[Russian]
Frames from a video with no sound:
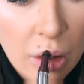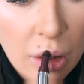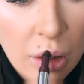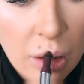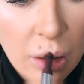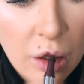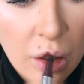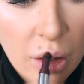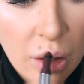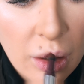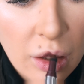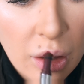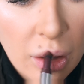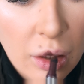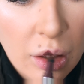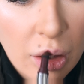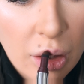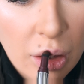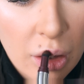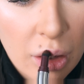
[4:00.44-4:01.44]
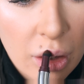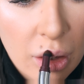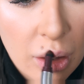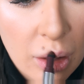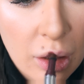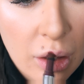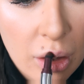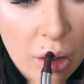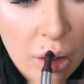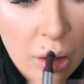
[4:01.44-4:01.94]
У меня в четырех
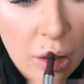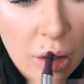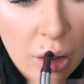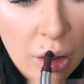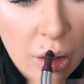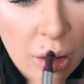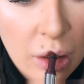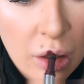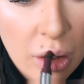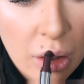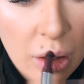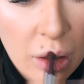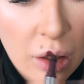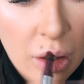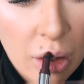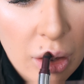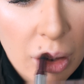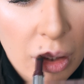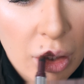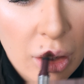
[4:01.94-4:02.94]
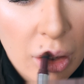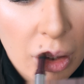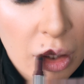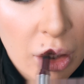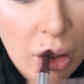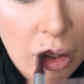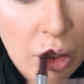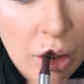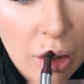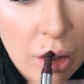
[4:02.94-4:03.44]
разных оттенках. И
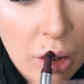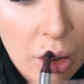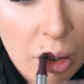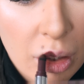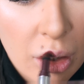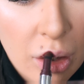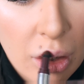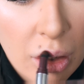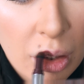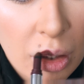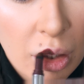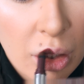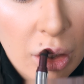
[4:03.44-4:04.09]
сейчас на осень я